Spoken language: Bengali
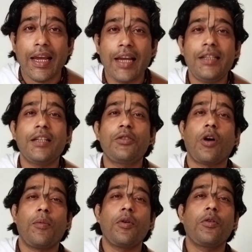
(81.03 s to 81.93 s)
এই যে
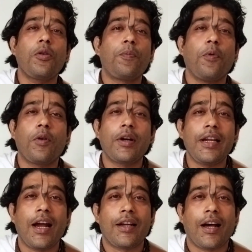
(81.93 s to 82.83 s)
সমগ্র
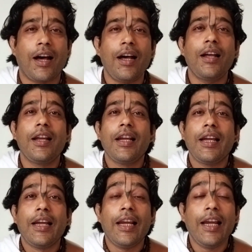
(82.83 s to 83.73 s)
প্রক্রিয়াটা
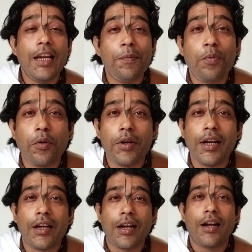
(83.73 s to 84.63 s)
এই
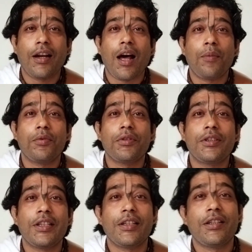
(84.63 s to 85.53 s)
প্রক্রিয়াটার নাম
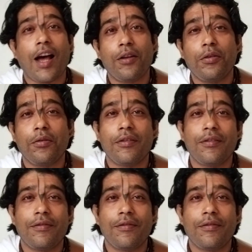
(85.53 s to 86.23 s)
হচ্ছে সাধন